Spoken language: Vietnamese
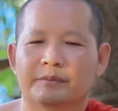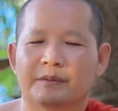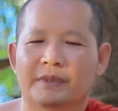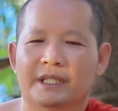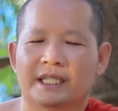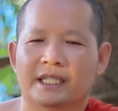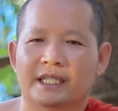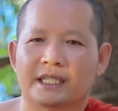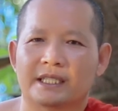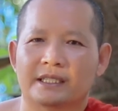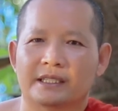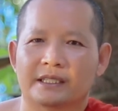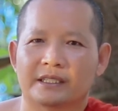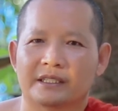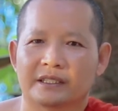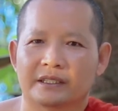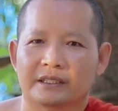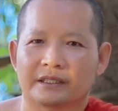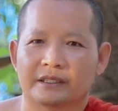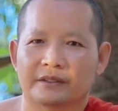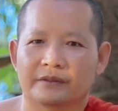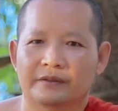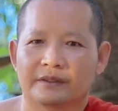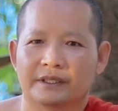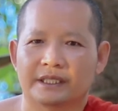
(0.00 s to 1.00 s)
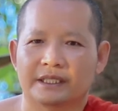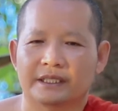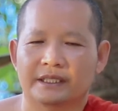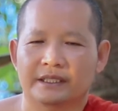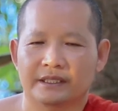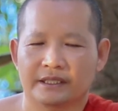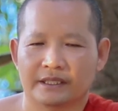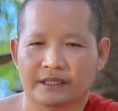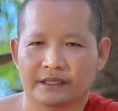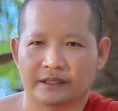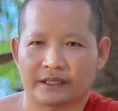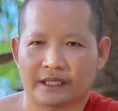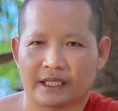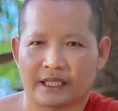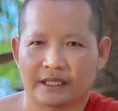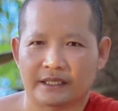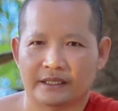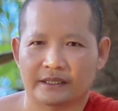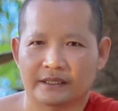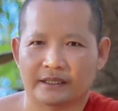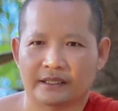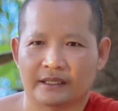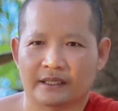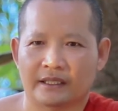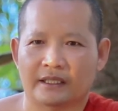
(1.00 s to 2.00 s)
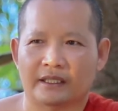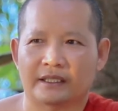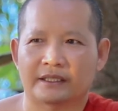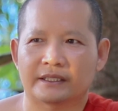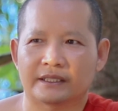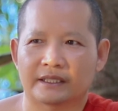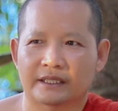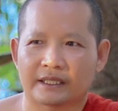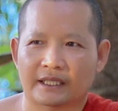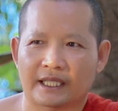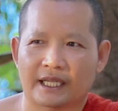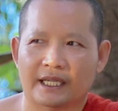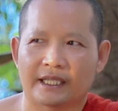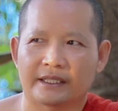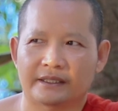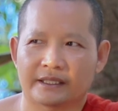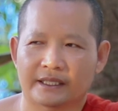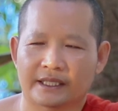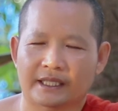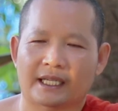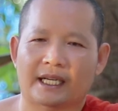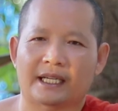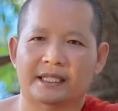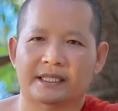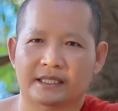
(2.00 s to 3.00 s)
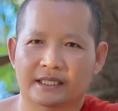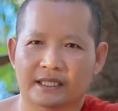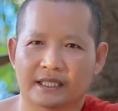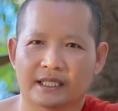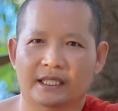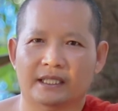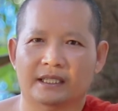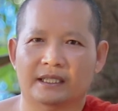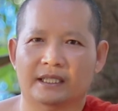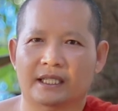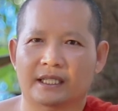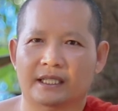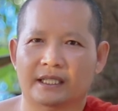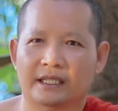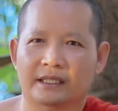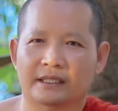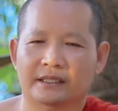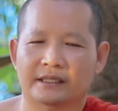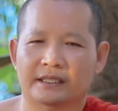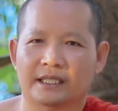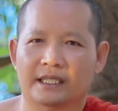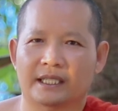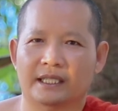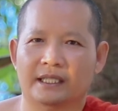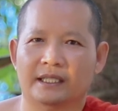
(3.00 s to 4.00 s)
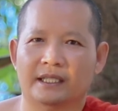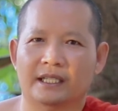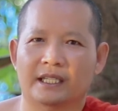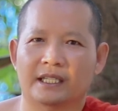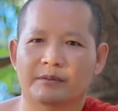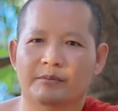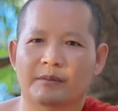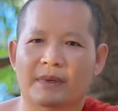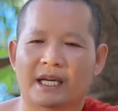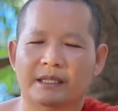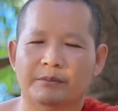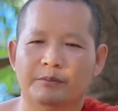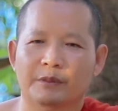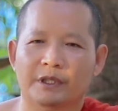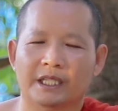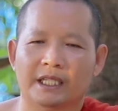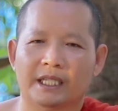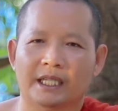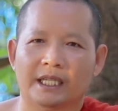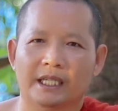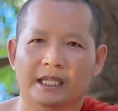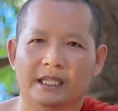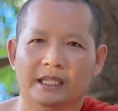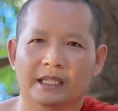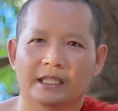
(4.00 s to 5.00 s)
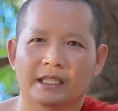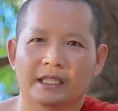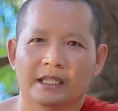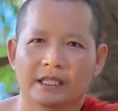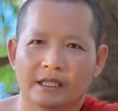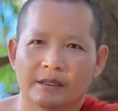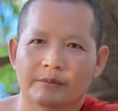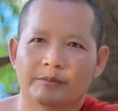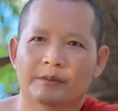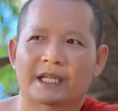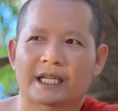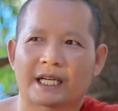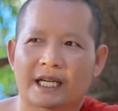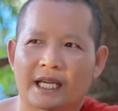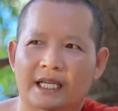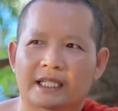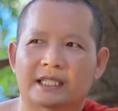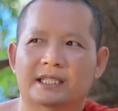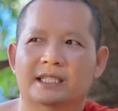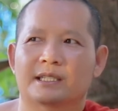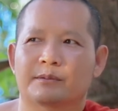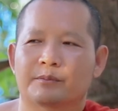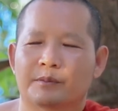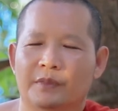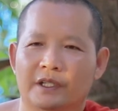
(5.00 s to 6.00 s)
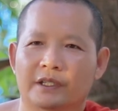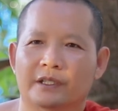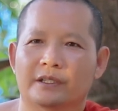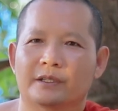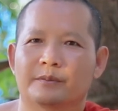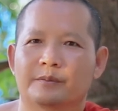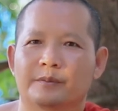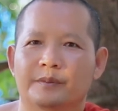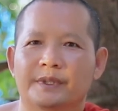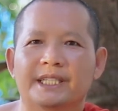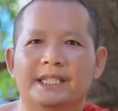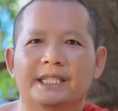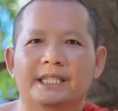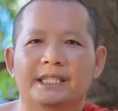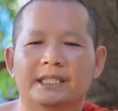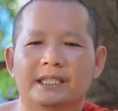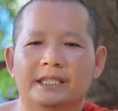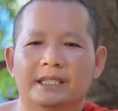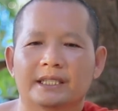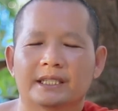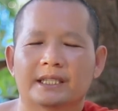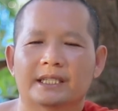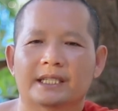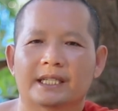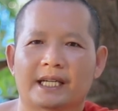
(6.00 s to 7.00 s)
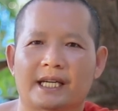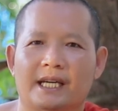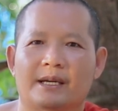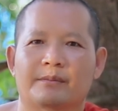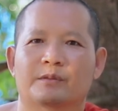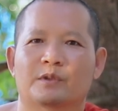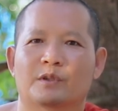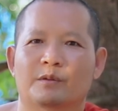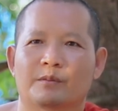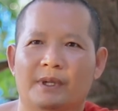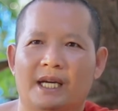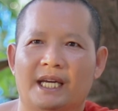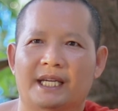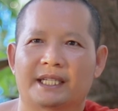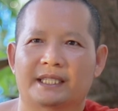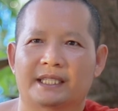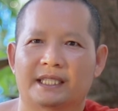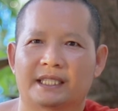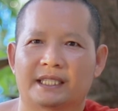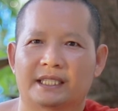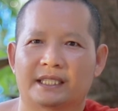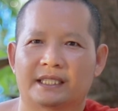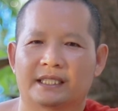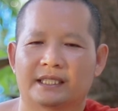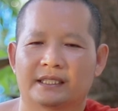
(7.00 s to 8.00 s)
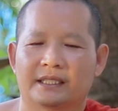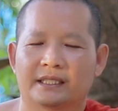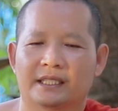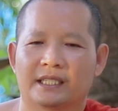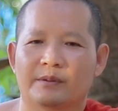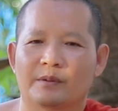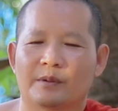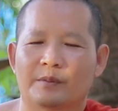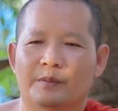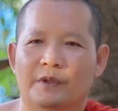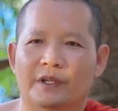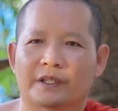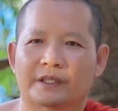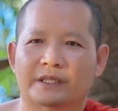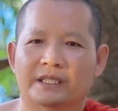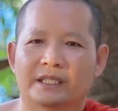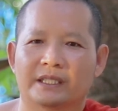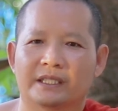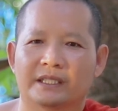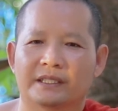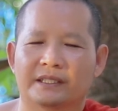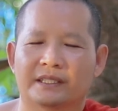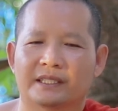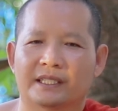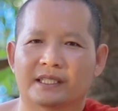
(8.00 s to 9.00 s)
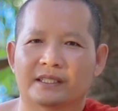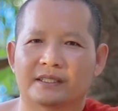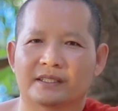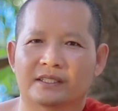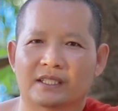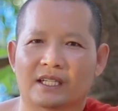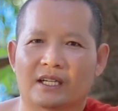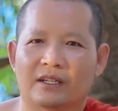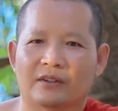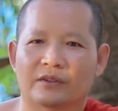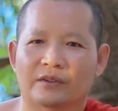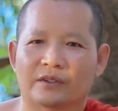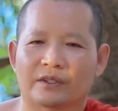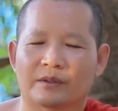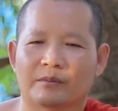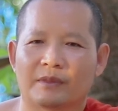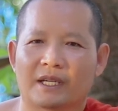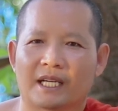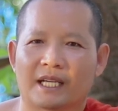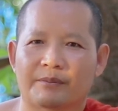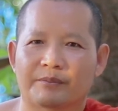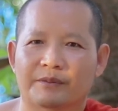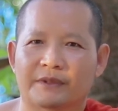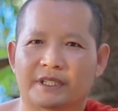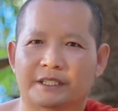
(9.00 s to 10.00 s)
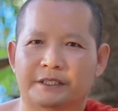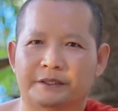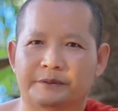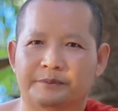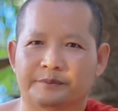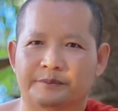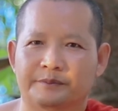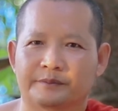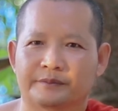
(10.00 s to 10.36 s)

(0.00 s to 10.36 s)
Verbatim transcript: bê để dương thơ dương thai dương ho dương hao dương ai chạy tật chạy đầy bán phân tác mình ai kịch phót ổng phí cầm được bàn tệ tìm ổng phót đó cứ trời chào sầm lập thật